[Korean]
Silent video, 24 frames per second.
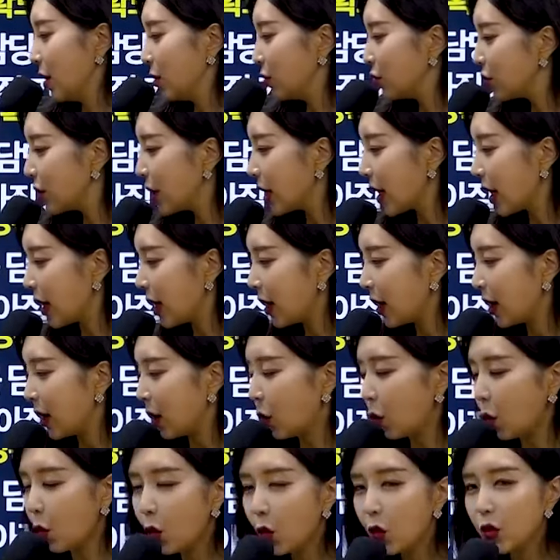우리가
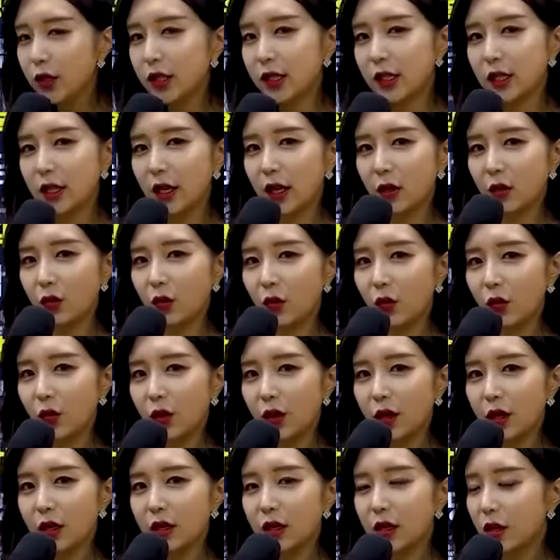오지에도
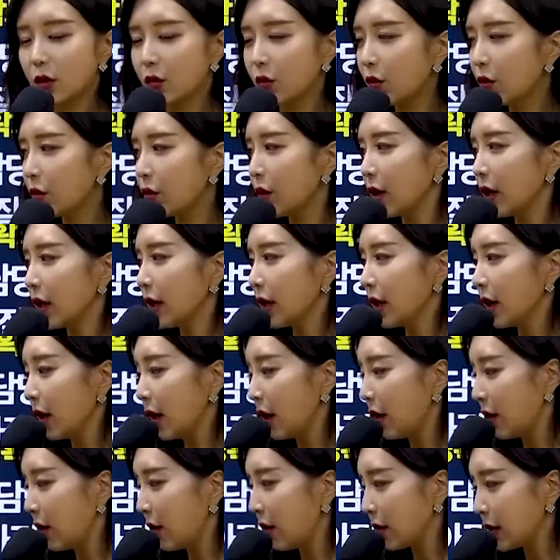그리고
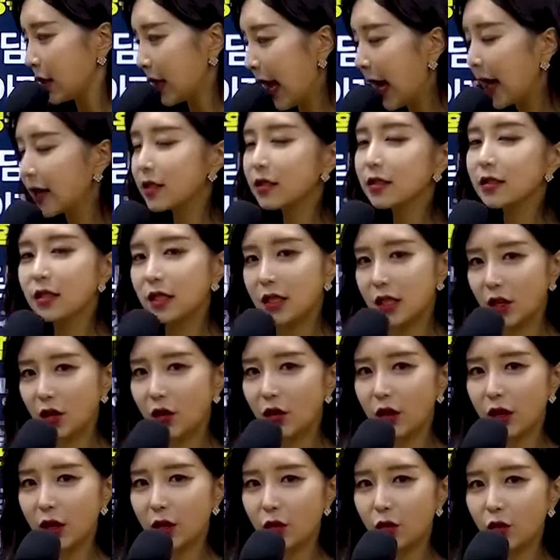어, 다른
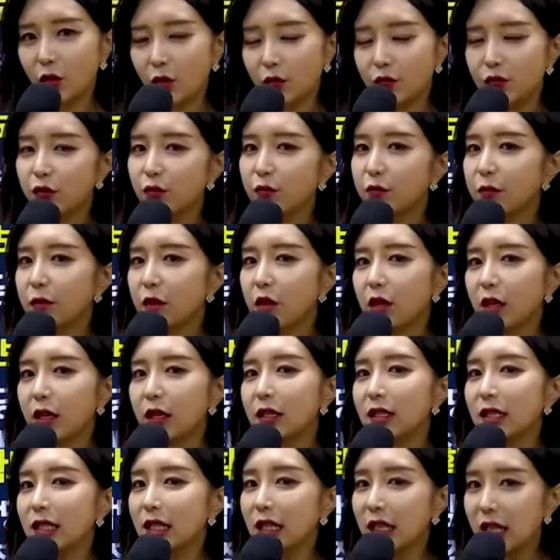지역에도
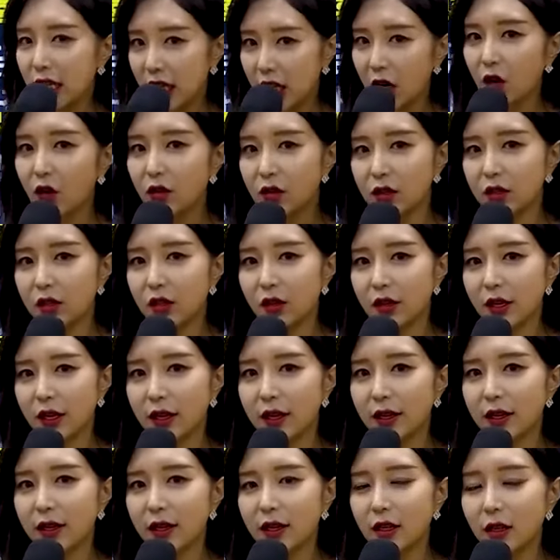분명히 지켜드려야
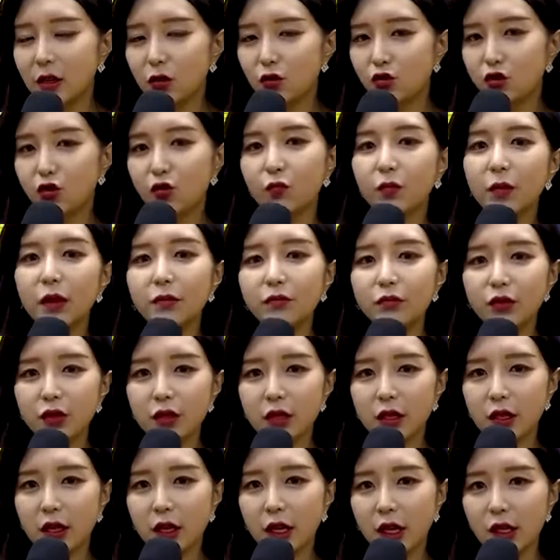할
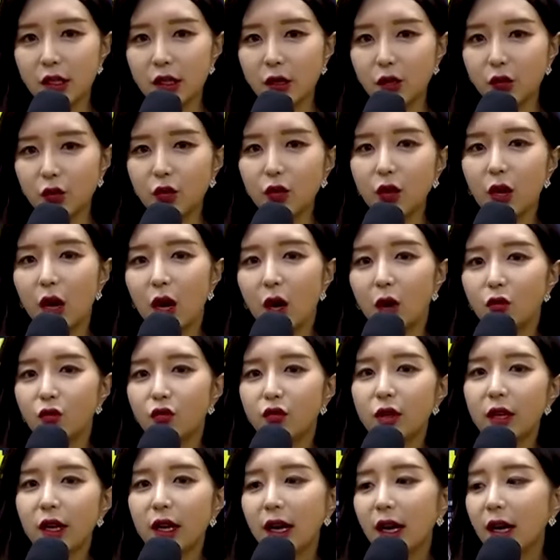국민분들이 계시고
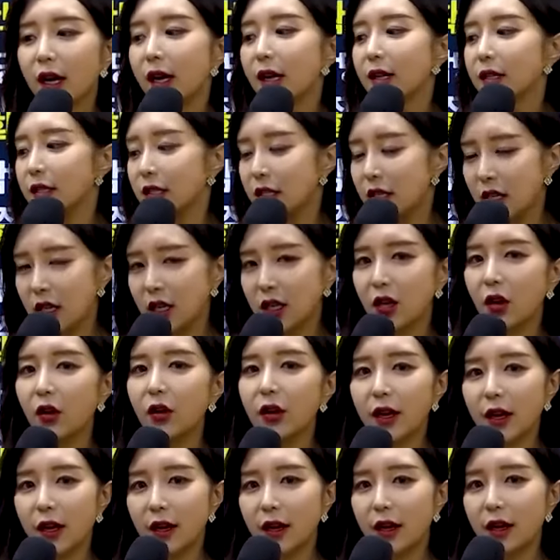우리가
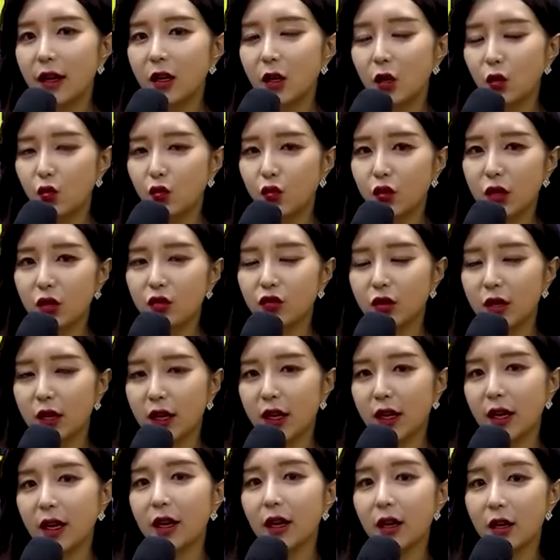지켜야 할 우리
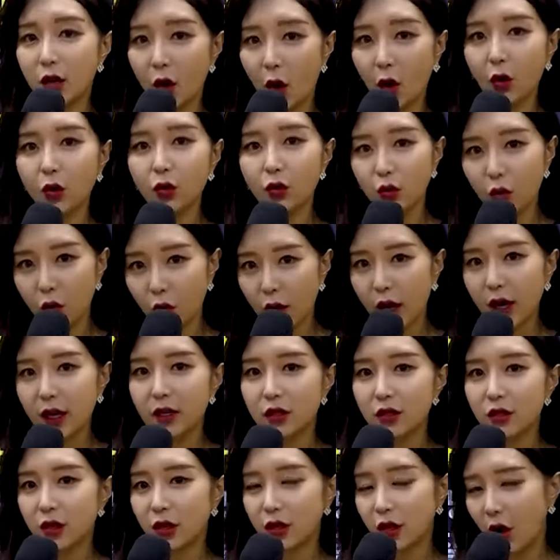국가의 영토가
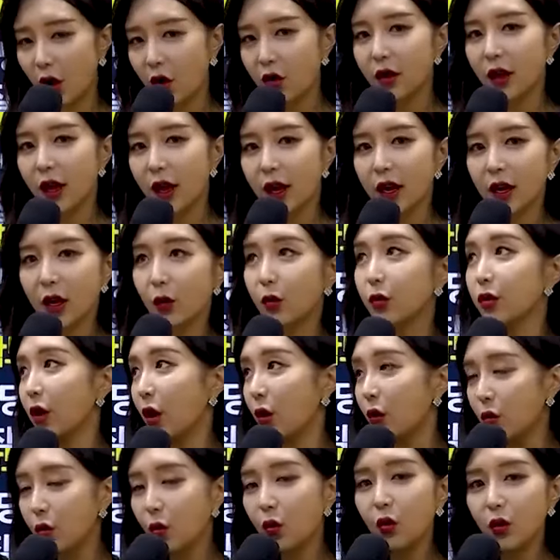있죠. 영해가 있고
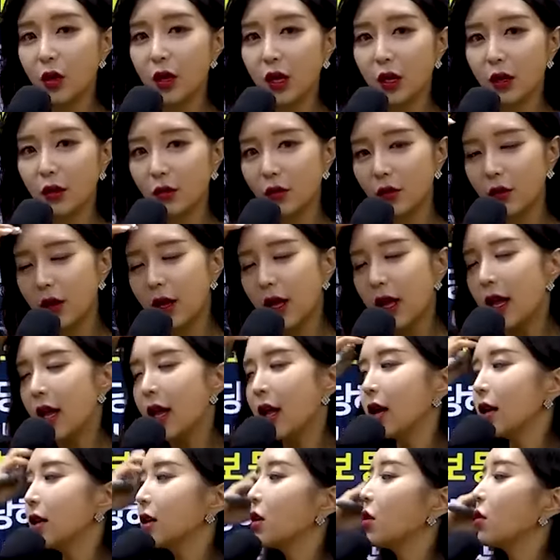영공이 있고
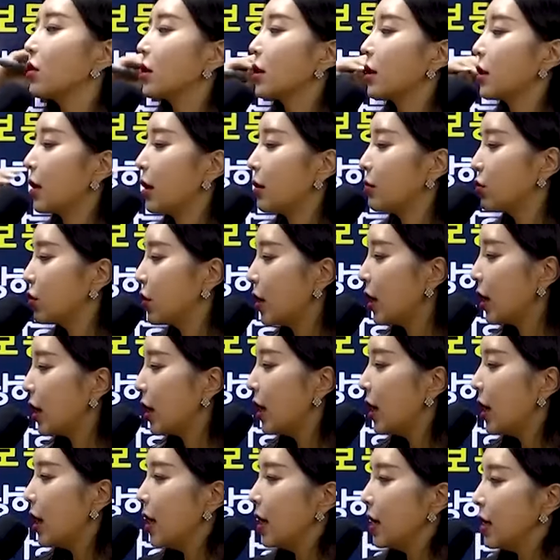그렇기 때문에
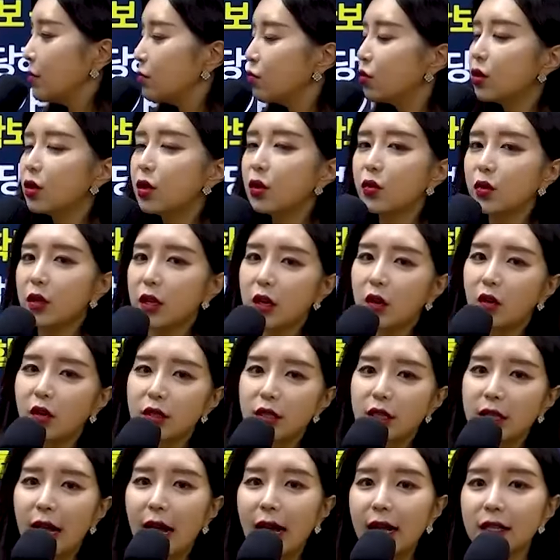물론
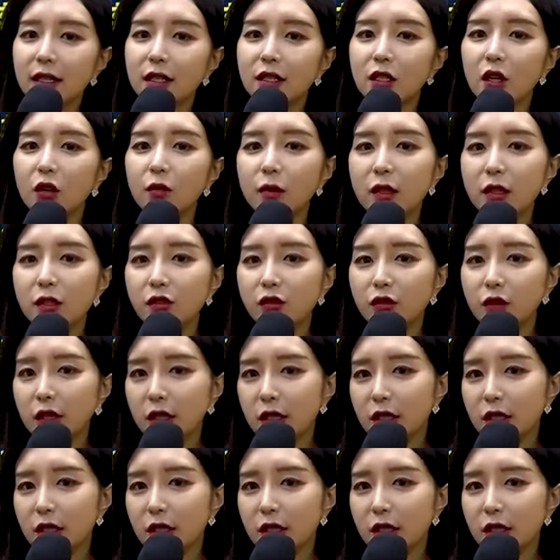이것이 단점일 수